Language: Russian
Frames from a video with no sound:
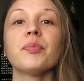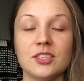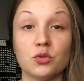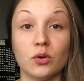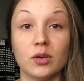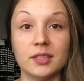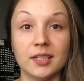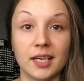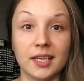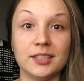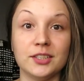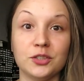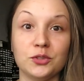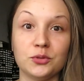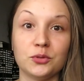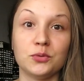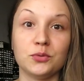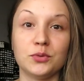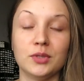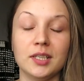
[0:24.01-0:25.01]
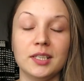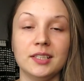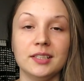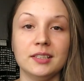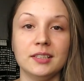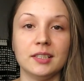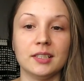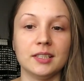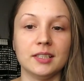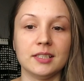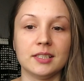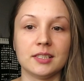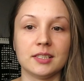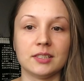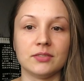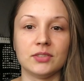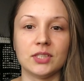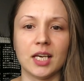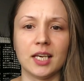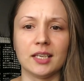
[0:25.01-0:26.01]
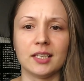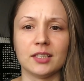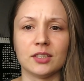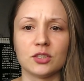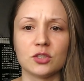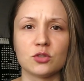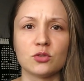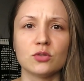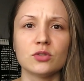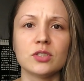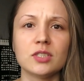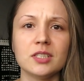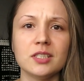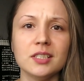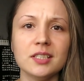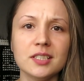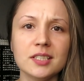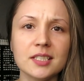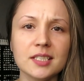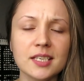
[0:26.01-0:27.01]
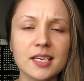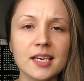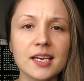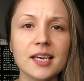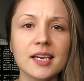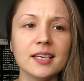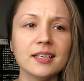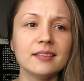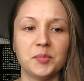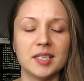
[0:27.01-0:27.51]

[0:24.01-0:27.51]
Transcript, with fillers: что она ее удалила из всяких соцсетей,